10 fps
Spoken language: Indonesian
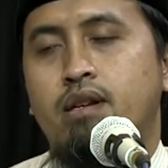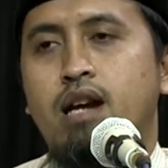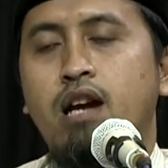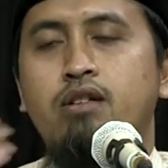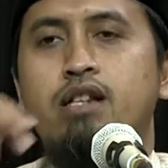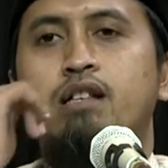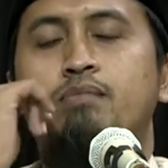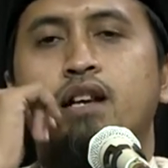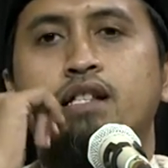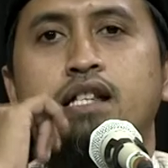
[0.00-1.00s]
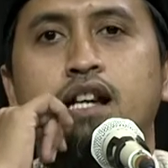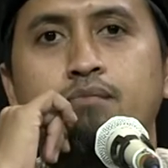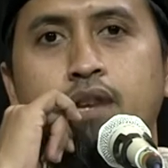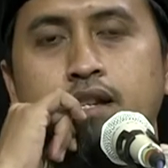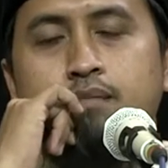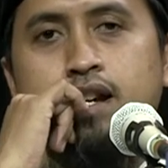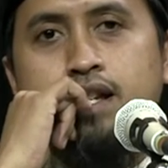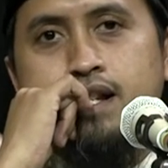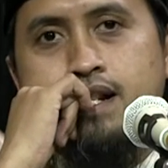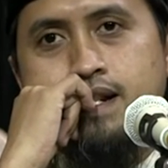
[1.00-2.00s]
Kalau kita perhatikan baik-baik,